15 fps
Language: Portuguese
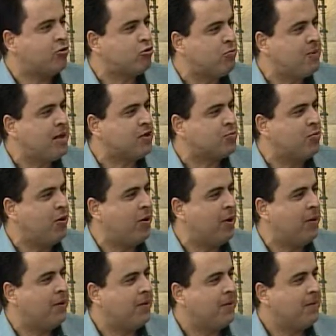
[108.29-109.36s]
É isso mesmo?
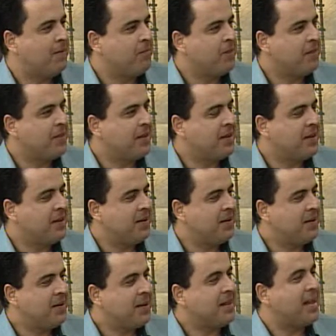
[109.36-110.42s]
Grandes amigos, Elcio e
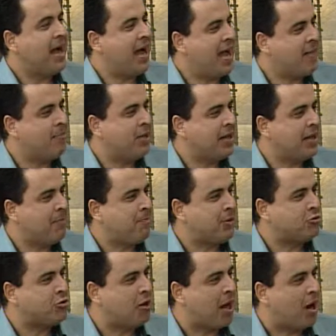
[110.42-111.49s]
Adriana. Da época da
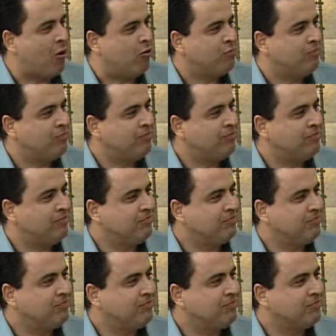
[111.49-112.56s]
pastoral. Da época
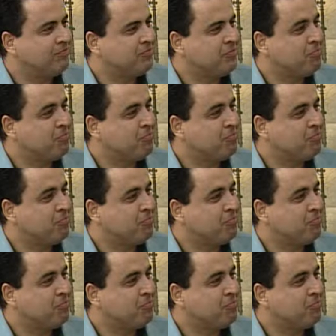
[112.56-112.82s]
da pastoral.